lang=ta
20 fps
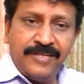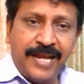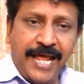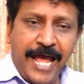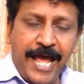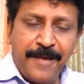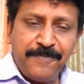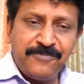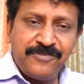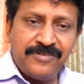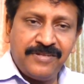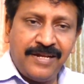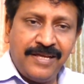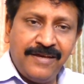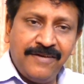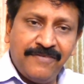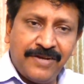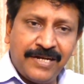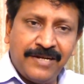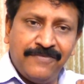சில ஆப்ஸில்
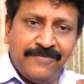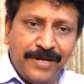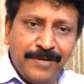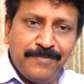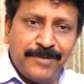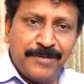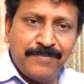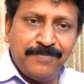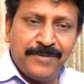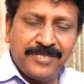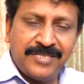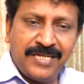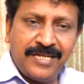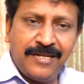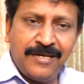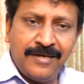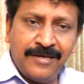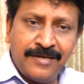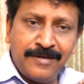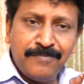வர்ற விளம்பரம்
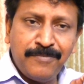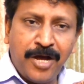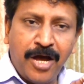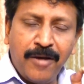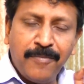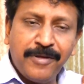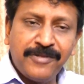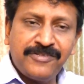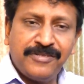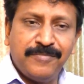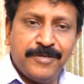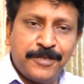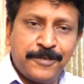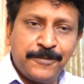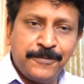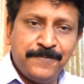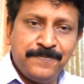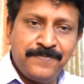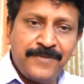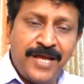பார்த்தீங்கன்னா ரொம்ப ஆபாசமாக
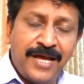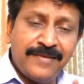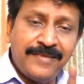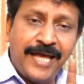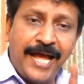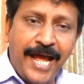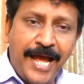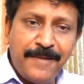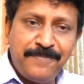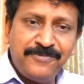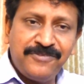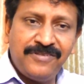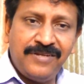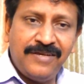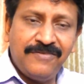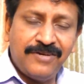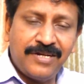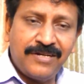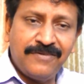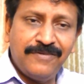இருக்கும் அந்த
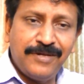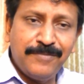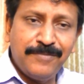ஆப்ஸில் வர்ற